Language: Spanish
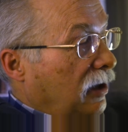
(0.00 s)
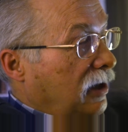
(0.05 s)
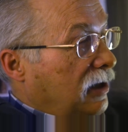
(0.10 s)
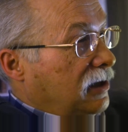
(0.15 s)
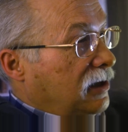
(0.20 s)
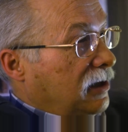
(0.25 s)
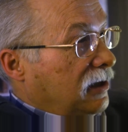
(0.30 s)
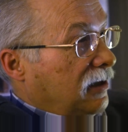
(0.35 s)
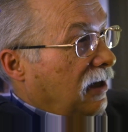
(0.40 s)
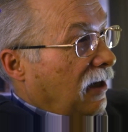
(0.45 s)
que
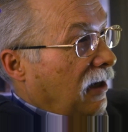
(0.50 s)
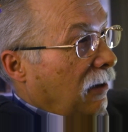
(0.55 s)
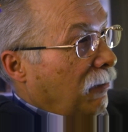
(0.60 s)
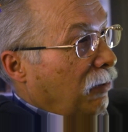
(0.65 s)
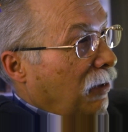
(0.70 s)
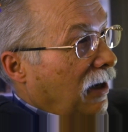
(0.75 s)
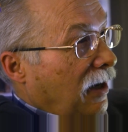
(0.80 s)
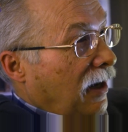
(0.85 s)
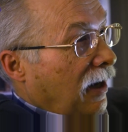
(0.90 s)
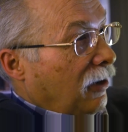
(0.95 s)
se están
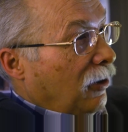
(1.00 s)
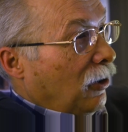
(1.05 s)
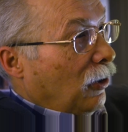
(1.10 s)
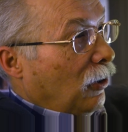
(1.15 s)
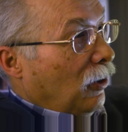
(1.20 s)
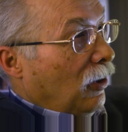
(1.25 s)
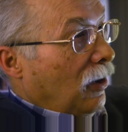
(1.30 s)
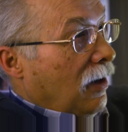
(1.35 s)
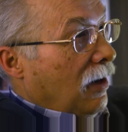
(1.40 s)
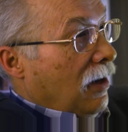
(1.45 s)

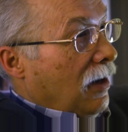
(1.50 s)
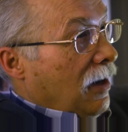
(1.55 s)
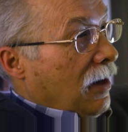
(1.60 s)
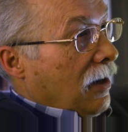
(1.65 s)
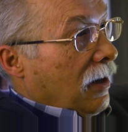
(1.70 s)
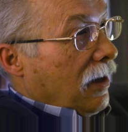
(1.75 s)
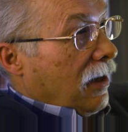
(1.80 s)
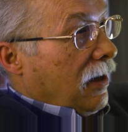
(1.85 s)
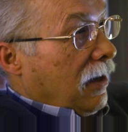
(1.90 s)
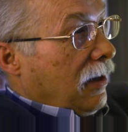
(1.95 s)
aplicando
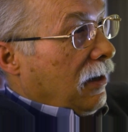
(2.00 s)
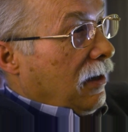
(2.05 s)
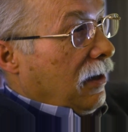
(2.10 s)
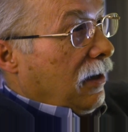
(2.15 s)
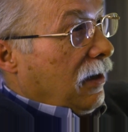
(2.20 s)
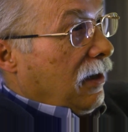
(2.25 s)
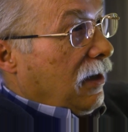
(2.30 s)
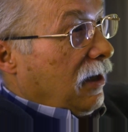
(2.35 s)
eh,